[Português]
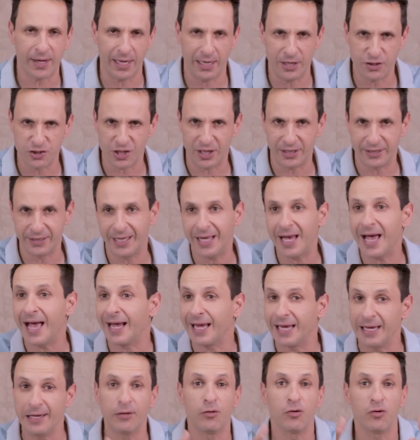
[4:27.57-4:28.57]
aquele geladeira,
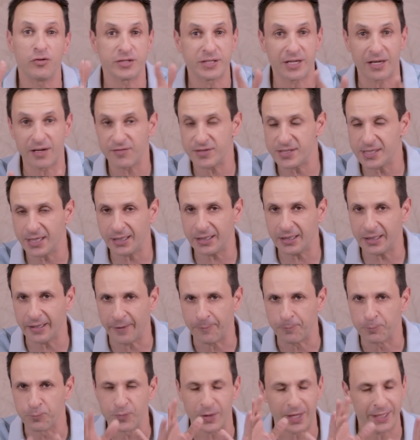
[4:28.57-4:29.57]
aquele coisa que você
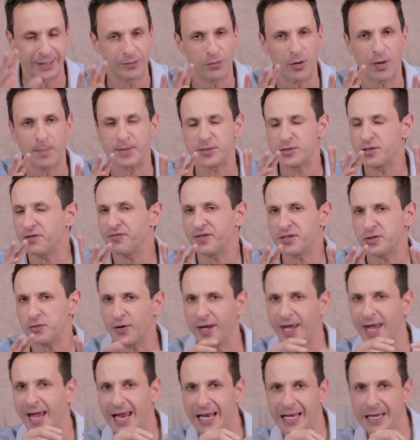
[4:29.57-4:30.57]
queria. Então a pessoa faz o
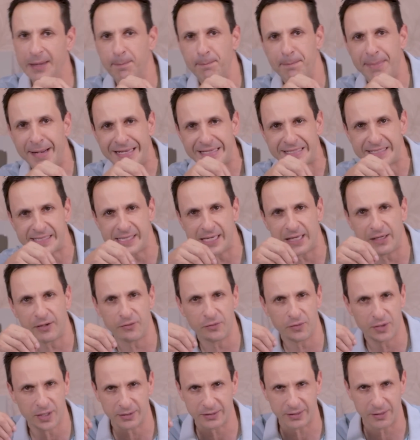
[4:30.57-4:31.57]
que? Ele parcela
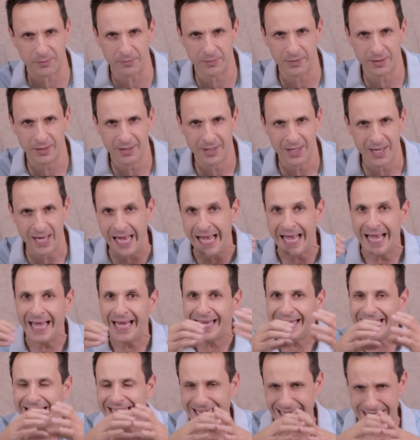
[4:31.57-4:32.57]
no cartão.
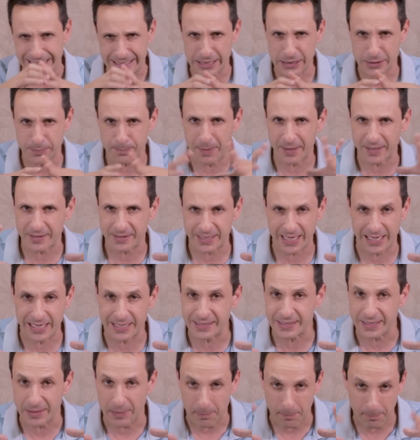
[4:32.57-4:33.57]
E essas
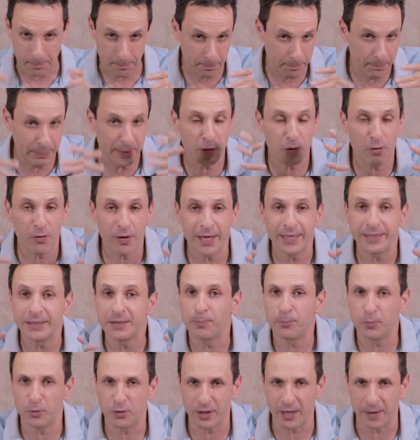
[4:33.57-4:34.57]
parcelas, pior
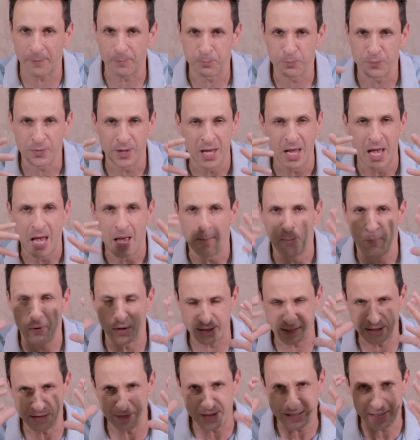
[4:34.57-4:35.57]
ainda, por quê?
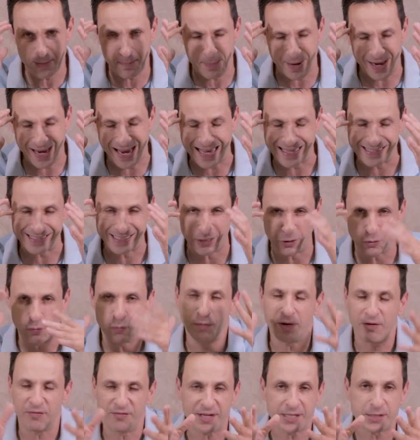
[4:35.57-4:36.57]
Porque se você pagar assim
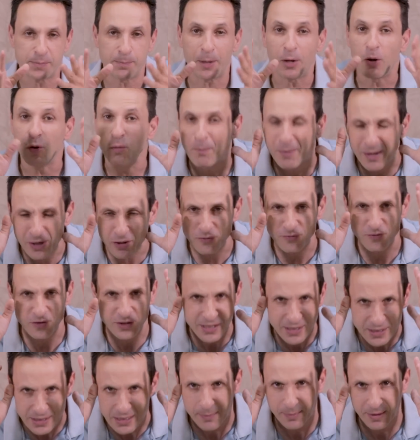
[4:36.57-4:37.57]
uma vez, pelo menos
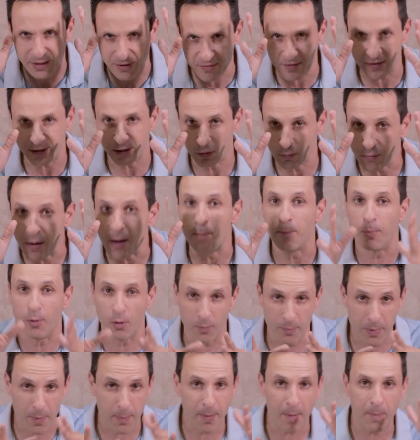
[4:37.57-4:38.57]
você sabe que vai ter uma
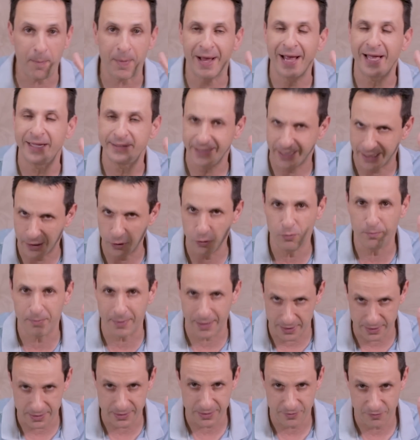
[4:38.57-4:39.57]
bomba para pagar daqui a um
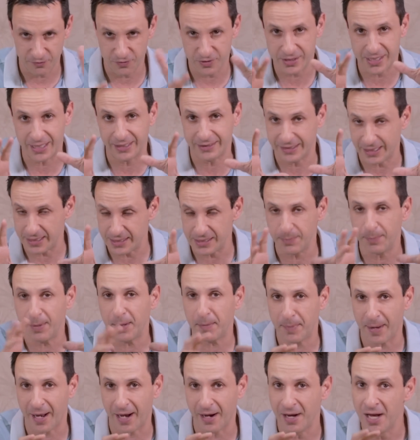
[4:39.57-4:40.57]
mês, você até se
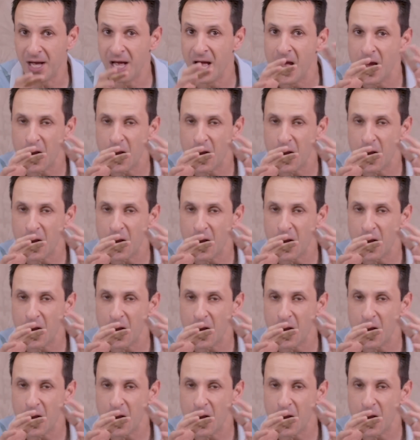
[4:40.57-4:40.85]
prepara.